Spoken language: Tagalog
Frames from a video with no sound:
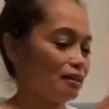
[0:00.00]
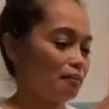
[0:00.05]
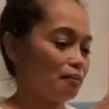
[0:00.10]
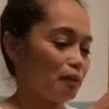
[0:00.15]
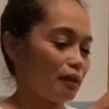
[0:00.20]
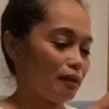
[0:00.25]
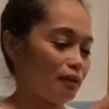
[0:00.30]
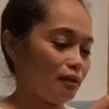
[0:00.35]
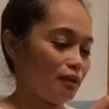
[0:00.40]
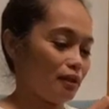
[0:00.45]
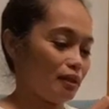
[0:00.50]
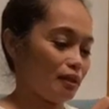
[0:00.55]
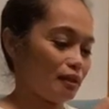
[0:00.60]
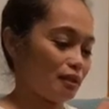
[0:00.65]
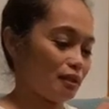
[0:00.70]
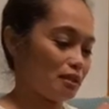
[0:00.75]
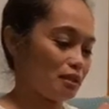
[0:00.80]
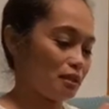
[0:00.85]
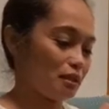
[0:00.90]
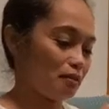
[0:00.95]
Paano
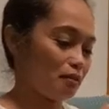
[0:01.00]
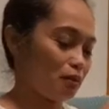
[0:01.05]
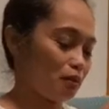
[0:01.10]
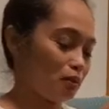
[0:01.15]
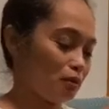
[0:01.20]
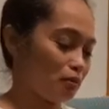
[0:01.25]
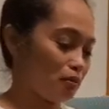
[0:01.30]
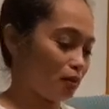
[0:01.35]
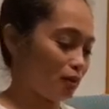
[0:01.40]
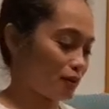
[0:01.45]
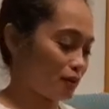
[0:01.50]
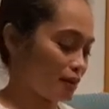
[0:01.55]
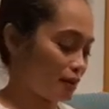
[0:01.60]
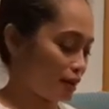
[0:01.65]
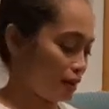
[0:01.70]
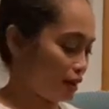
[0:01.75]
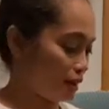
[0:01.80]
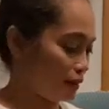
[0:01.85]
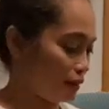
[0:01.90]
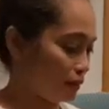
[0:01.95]
natin siya
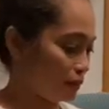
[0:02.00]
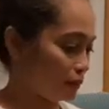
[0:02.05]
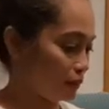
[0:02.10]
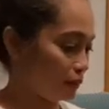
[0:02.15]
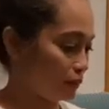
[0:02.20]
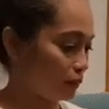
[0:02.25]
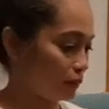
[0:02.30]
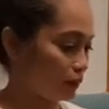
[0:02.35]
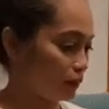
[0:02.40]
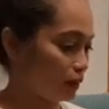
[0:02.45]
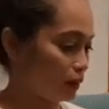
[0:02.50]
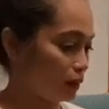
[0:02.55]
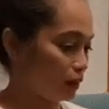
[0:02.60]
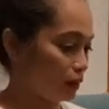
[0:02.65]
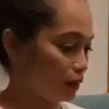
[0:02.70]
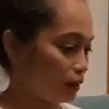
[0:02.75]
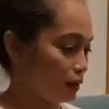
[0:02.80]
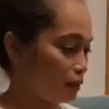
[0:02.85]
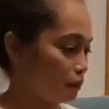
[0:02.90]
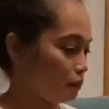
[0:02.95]
bubuksan?
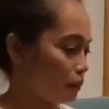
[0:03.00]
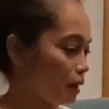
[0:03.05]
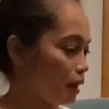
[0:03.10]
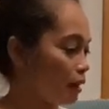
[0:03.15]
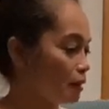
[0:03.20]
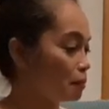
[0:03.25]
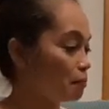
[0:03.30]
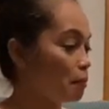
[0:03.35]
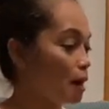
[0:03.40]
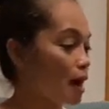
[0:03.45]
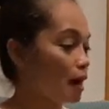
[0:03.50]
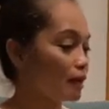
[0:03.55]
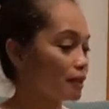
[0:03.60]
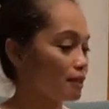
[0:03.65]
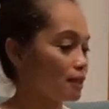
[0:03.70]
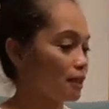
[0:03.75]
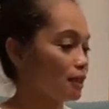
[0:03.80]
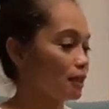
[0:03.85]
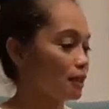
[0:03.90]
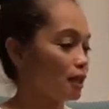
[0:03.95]
Pag
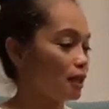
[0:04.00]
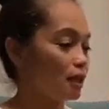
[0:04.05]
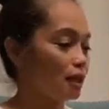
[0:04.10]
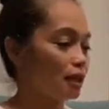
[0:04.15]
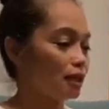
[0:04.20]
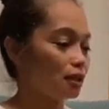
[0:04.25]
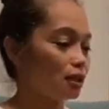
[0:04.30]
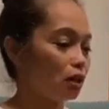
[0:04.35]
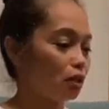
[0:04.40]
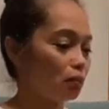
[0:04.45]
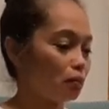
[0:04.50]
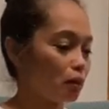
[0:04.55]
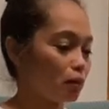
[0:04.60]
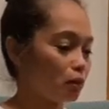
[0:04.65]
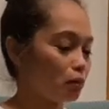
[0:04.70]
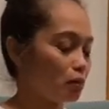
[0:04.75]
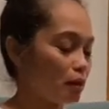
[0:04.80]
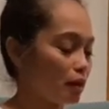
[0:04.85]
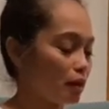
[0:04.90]
unboxing talaga, hindi ako marunong